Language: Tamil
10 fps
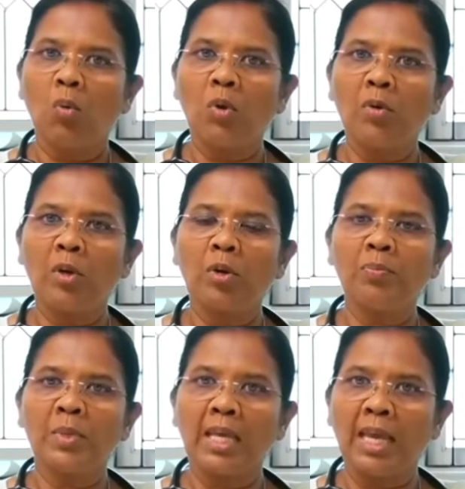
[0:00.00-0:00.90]

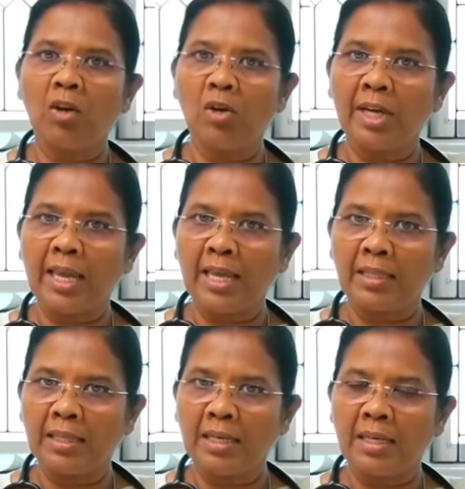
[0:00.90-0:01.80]
ஒவ்வொருவரும் எங்களுடைய
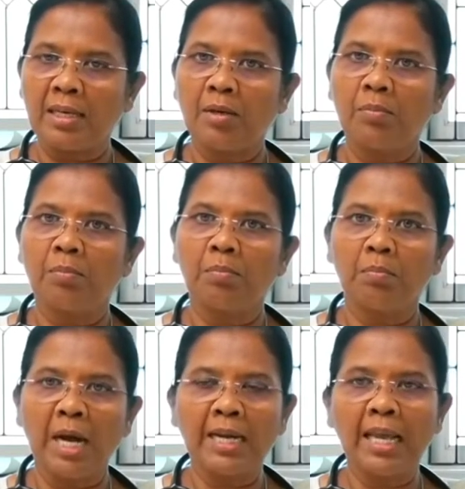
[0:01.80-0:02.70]
இந்த
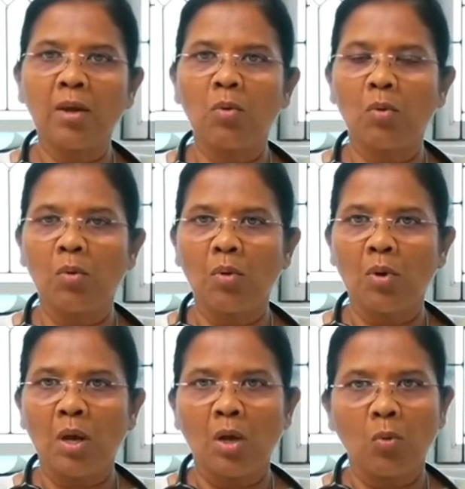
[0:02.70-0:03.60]
மன
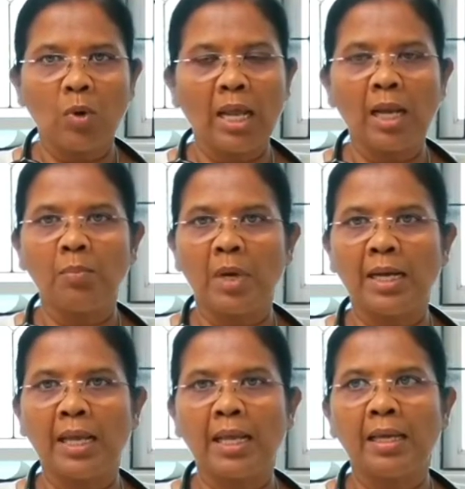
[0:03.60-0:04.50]
உடல்
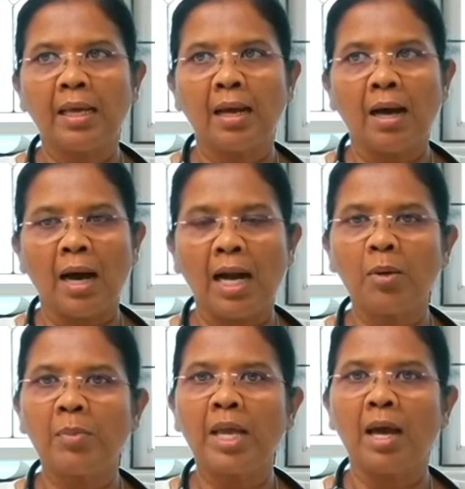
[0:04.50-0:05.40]
மன
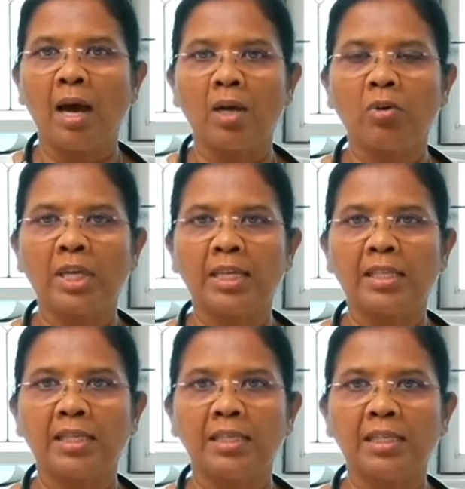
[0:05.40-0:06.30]
ஆன்ம
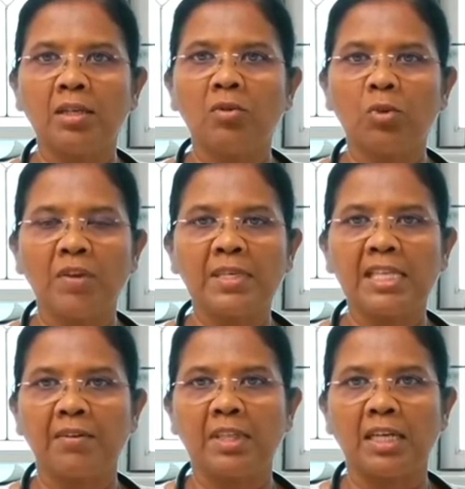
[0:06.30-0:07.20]
ஆரோக்கியத்திற்கு உதவி
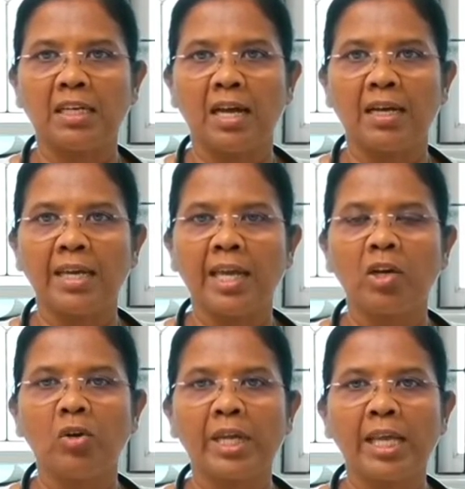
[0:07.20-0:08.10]
செய்வதற்காக
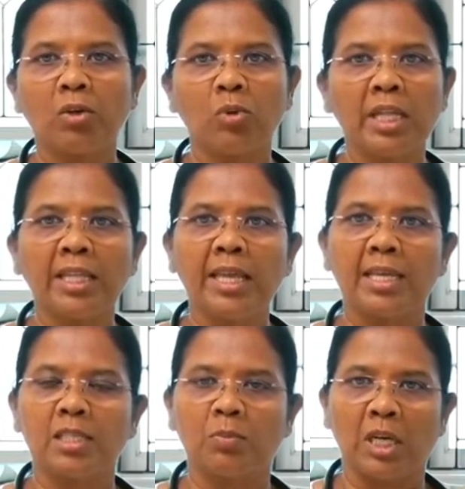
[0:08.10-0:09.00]
எங்களுடைய குழந்தை
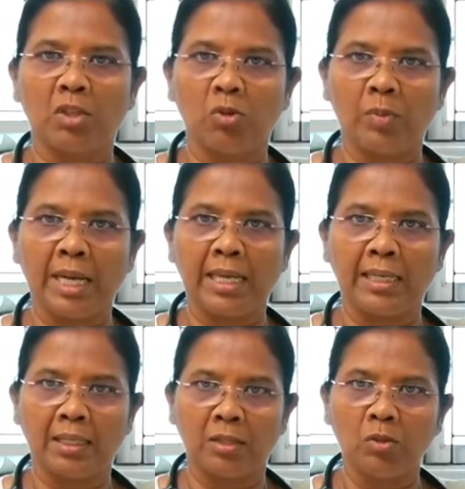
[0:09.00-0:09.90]
இயேசு
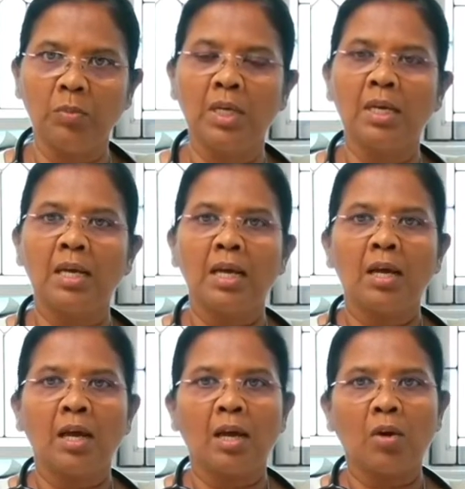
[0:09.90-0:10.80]
மருத்துவமனையிலிருந்தும்
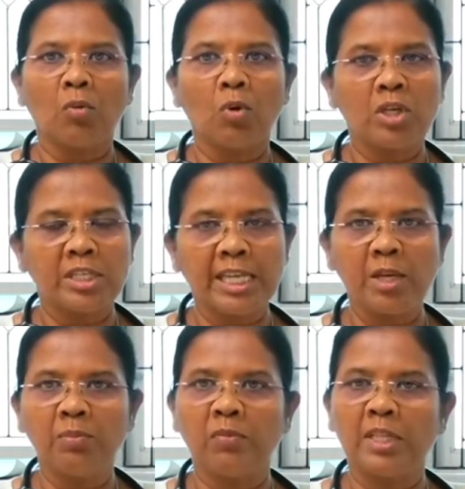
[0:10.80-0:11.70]
ஒரு
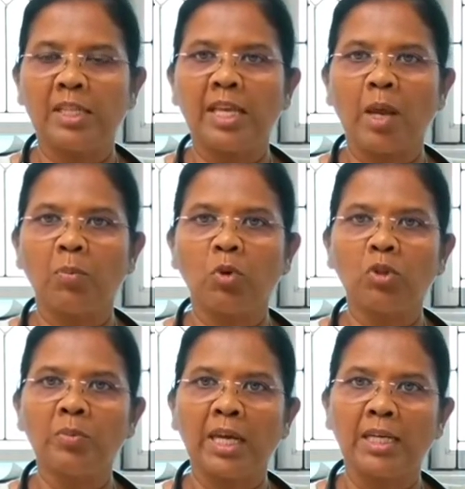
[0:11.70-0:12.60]
டீம் வந்து
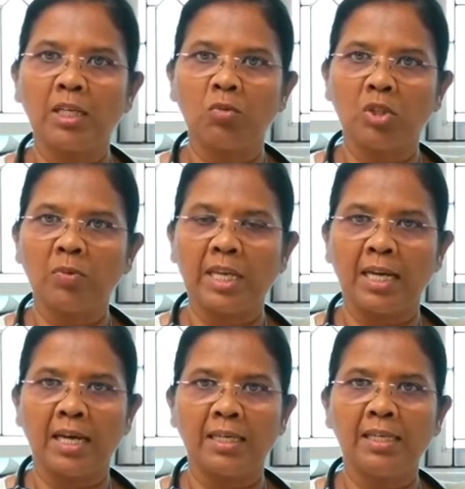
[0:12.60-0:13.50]
எப்போதும் எங்களுக்கு
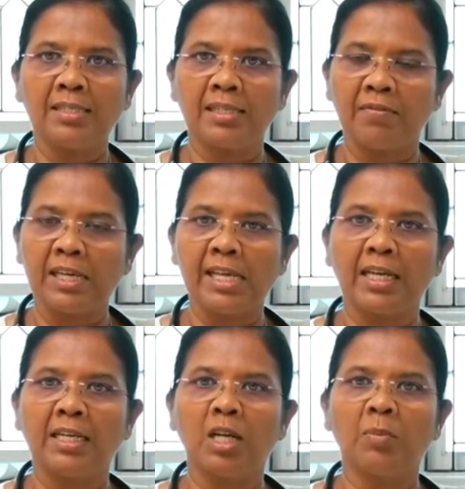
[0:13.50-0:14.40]
உதவுகிறார்கள்
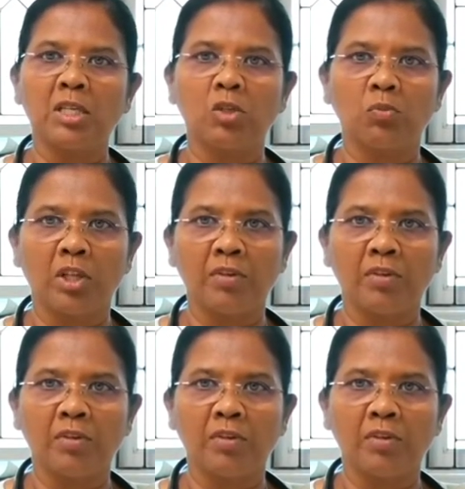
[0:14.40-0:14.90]
செவிலியர்கள் மற்றும்